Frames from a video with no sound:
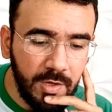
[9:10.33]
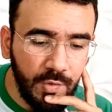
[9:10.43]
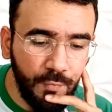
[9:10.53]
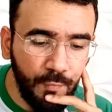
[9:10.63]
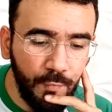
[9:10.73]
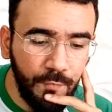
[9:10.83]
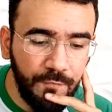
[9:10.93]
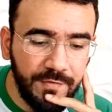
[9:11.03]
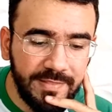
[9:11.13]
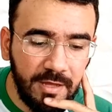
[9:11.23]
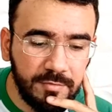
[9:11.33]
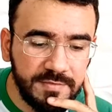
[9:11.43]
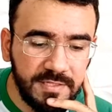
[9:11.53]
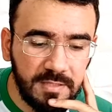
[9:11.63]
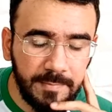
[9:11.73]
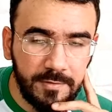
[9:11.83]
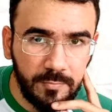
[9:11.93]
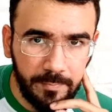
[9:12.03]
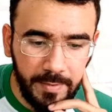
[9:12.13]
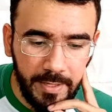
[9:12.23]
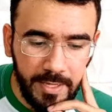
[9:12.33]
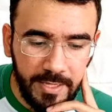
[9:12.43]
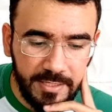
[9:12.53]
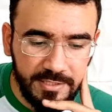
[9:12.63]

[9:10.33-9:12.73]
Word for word: com o final do segmento PR,